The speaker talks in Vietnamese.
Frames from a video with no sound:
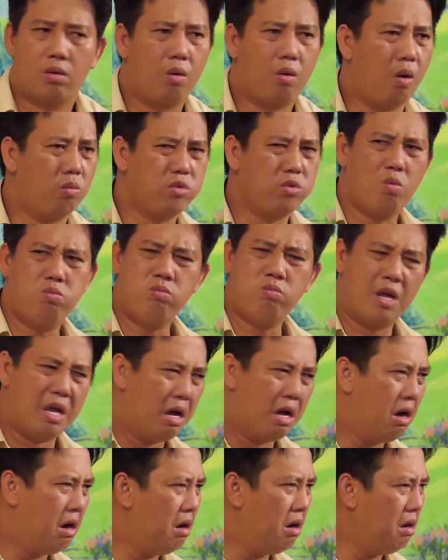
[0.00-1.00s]
không đúng mày
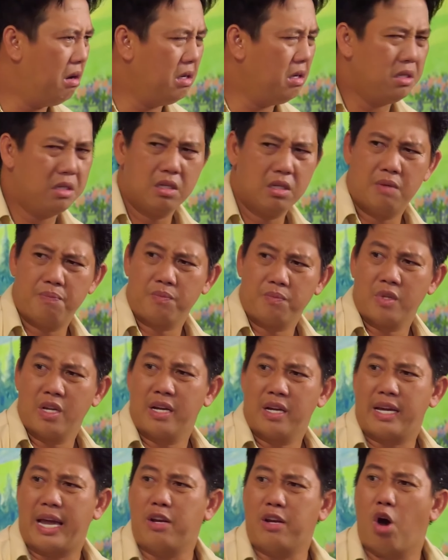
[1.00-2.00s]
ơi
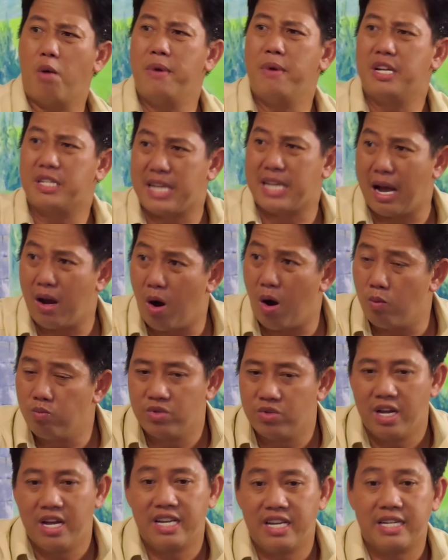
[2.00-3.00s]
cái đó biết làm sao
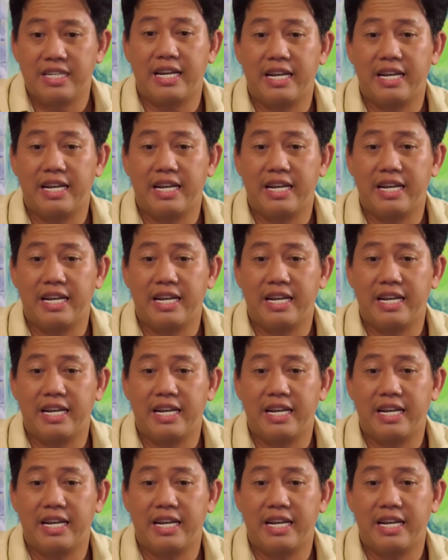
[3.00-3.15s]
không